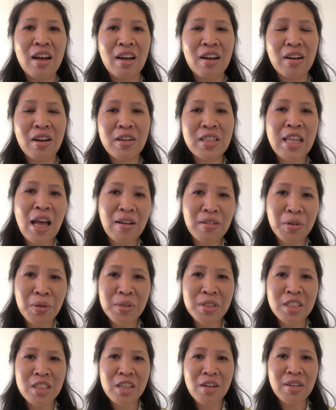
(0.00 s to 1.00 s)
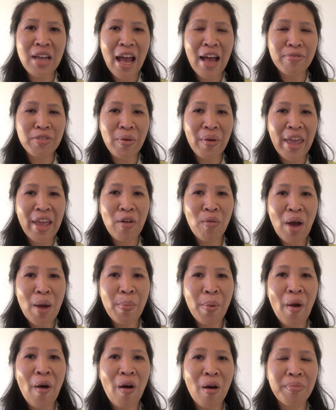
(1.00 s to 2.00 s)
ก็ทั้งคุณจะต้องถามตัวเองว่า
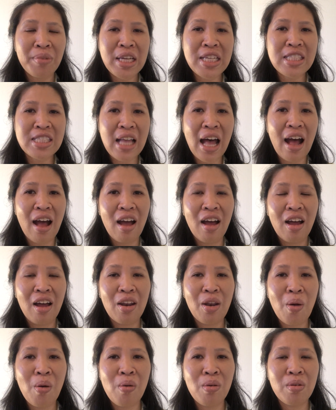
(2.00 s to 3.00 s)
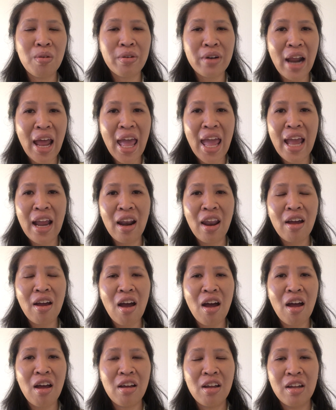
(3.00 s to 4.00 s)
พร้อมที่จะลงแรงแล้ว
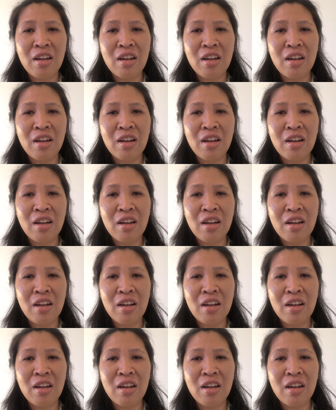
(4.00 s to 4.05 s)
ก็